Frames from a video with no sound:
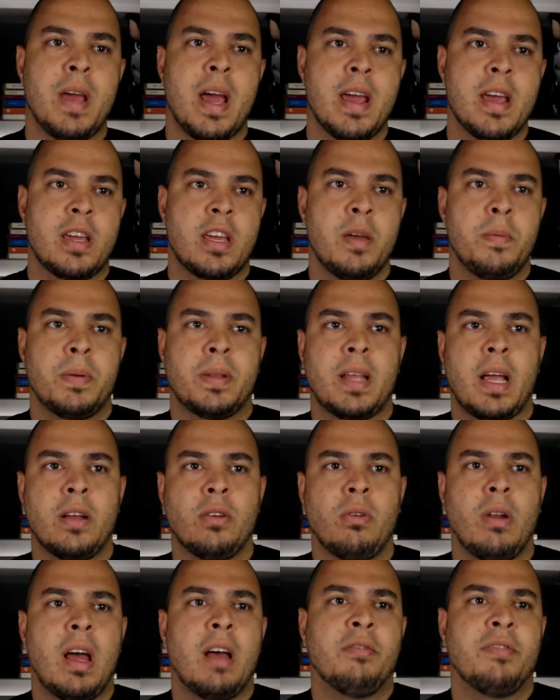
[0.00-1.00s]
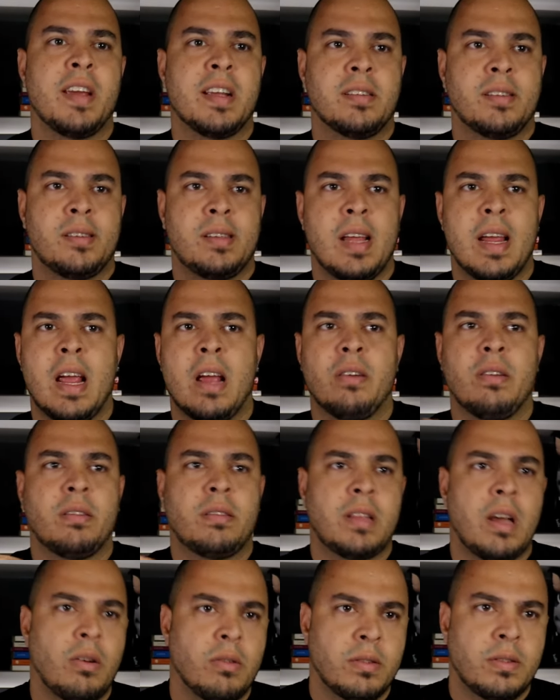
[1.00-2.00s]
a equipe está indo lá vencendo e
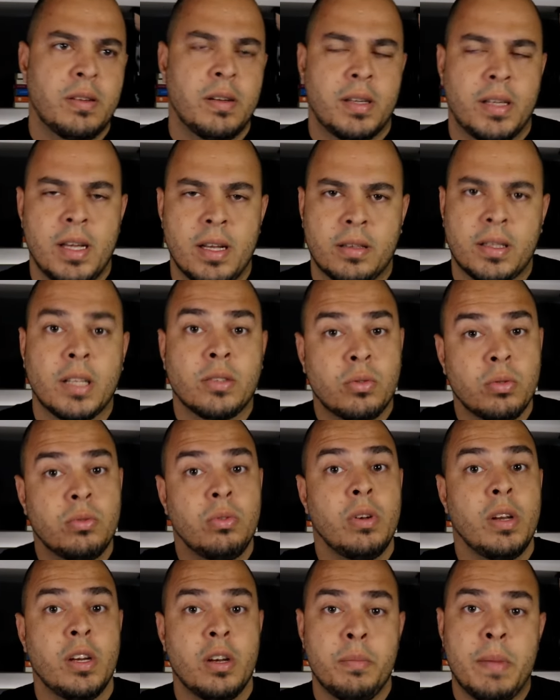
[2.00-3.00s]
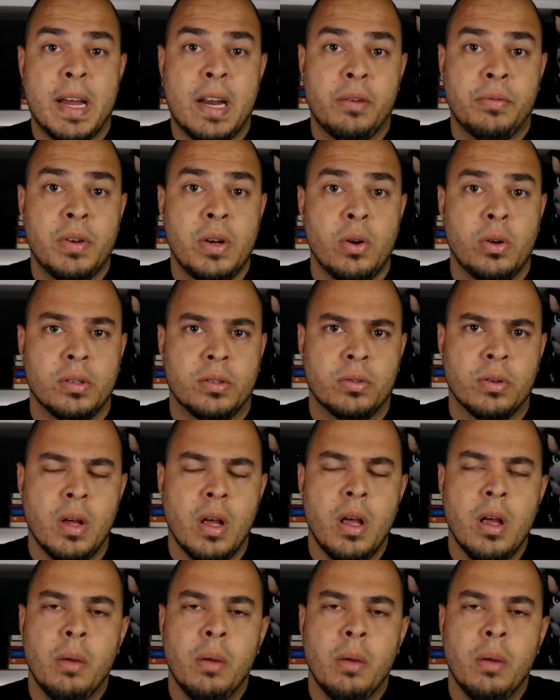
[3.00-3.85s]
tal, não sei o quê, está tudo lindo e maravilhoso.